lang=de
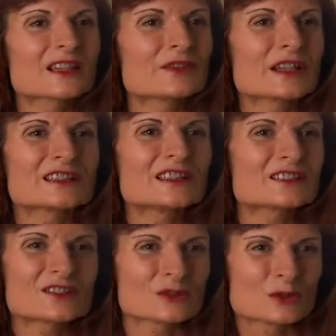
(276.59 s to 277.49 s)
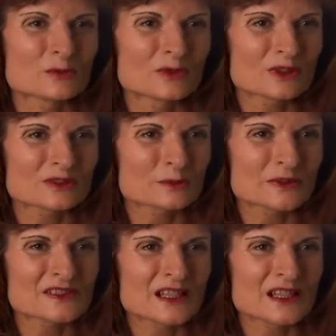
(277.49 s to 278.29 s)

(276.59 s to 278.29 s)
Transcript: reflektiertes Üben könnte man